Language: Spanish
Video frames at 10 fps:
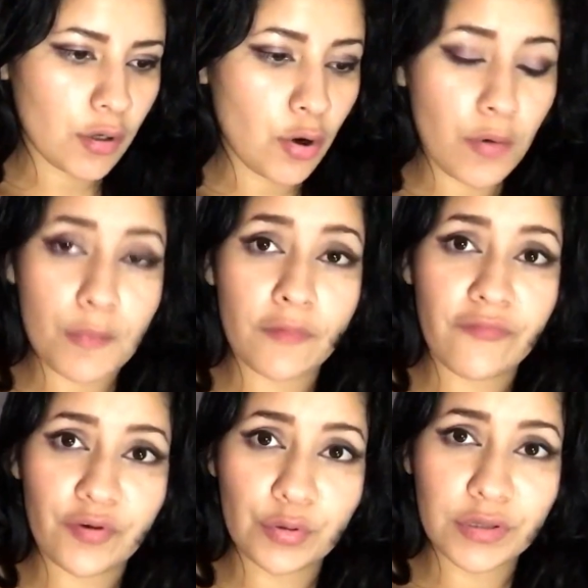como
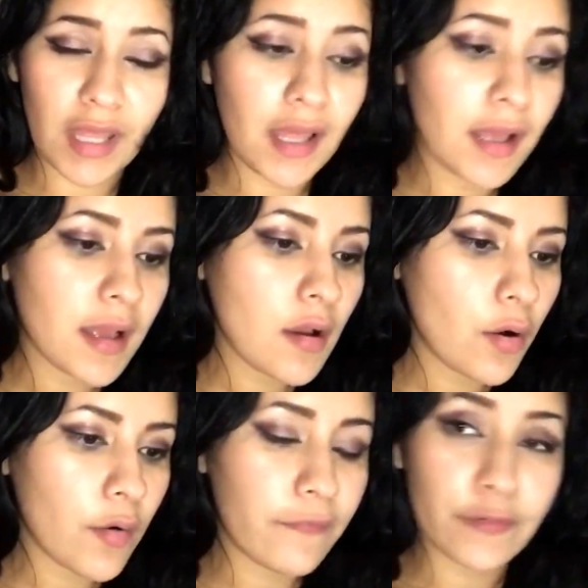fruta
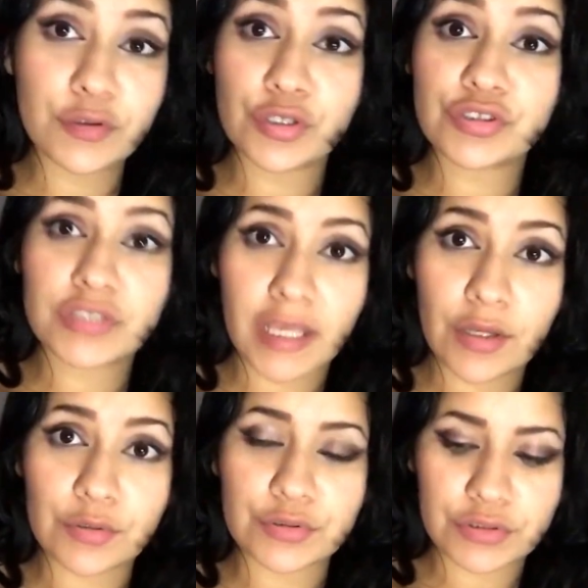o frutos
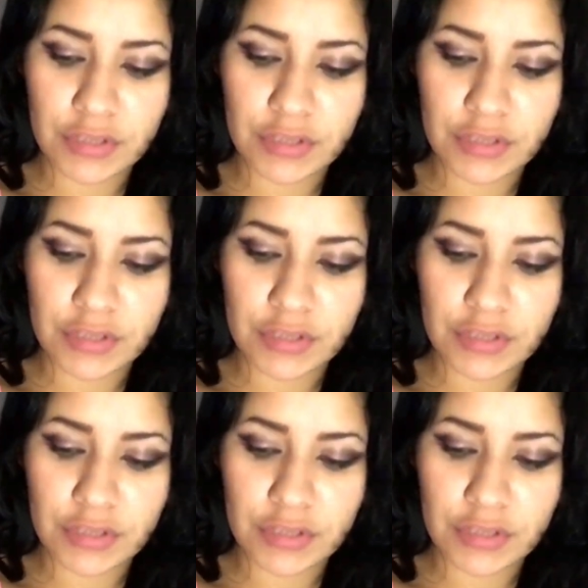secos,